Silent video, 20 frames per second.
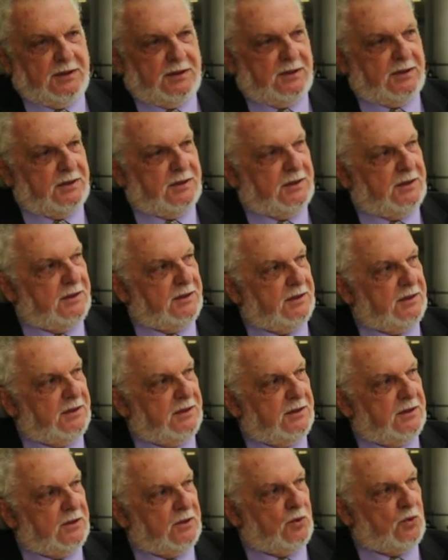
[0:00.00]
eh,
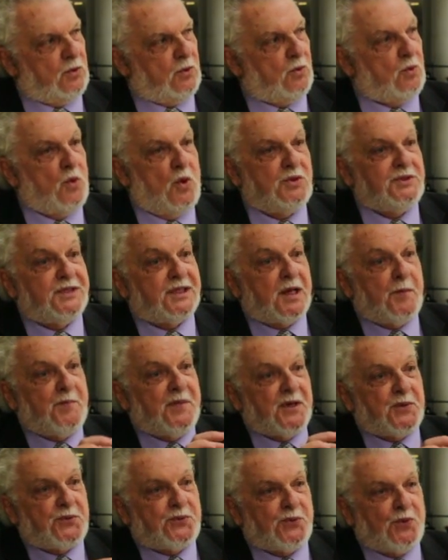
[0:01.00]
contra a
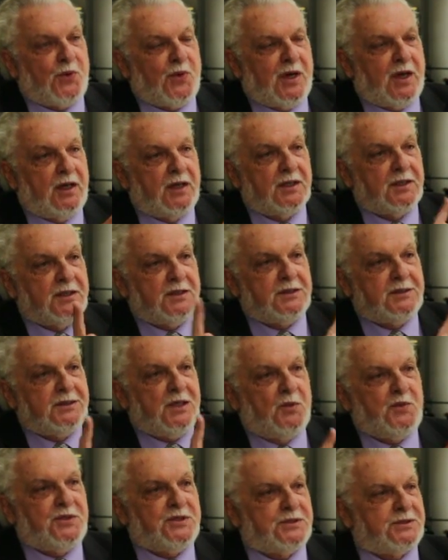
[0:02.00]
pessoa
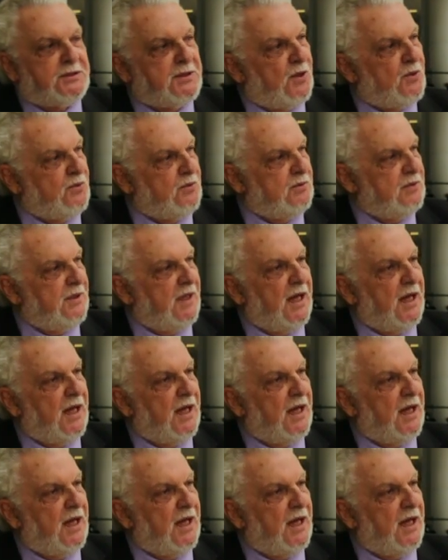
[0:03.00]
não estão